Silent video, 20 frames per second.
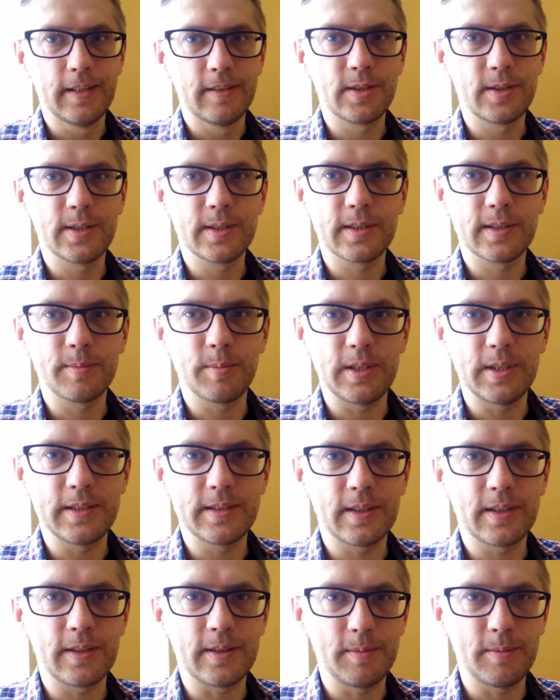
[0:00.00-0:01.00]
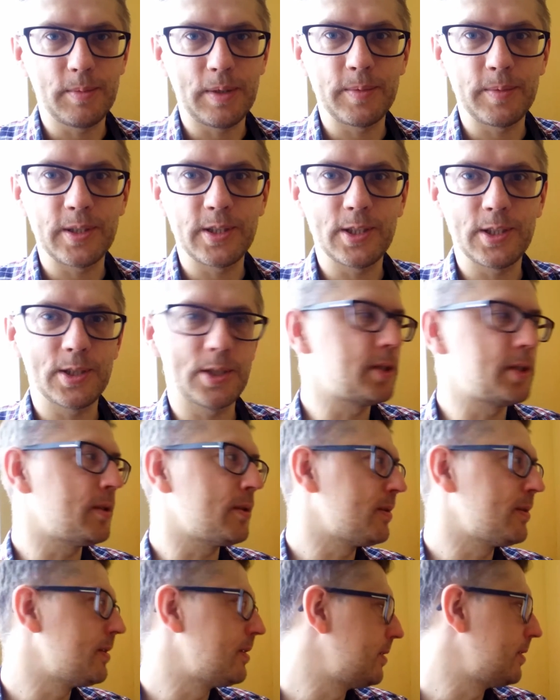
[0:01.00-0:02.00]
Wszystko z mojej strony. Mam nadzieję, że
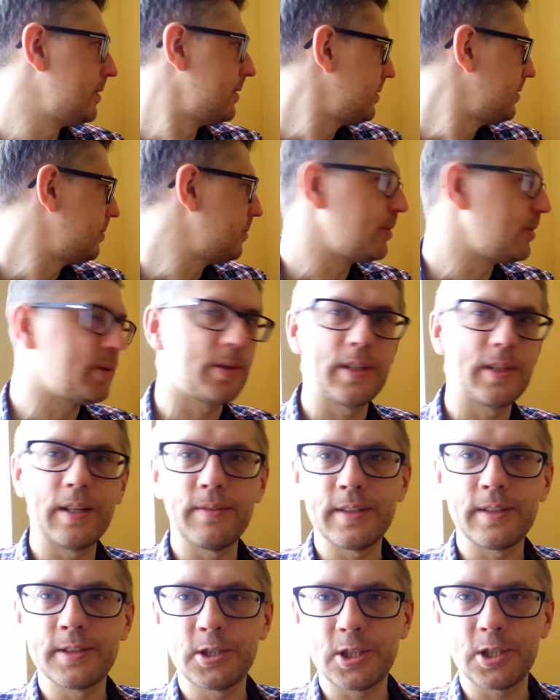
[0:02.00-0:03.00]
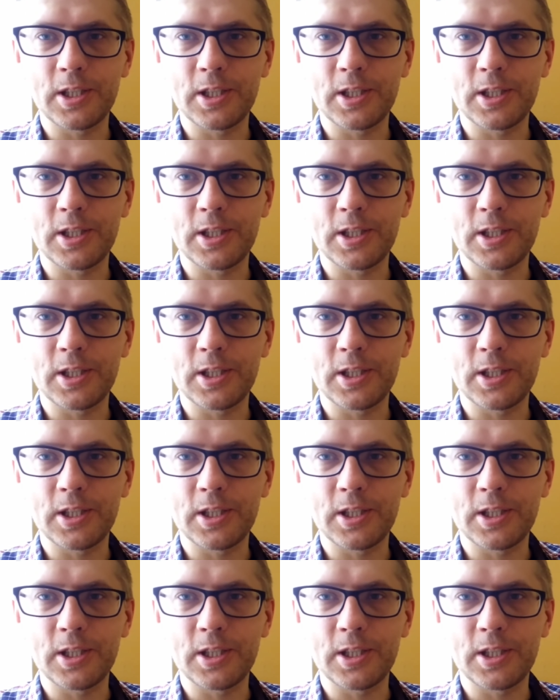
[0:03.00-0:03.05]
to było dla Was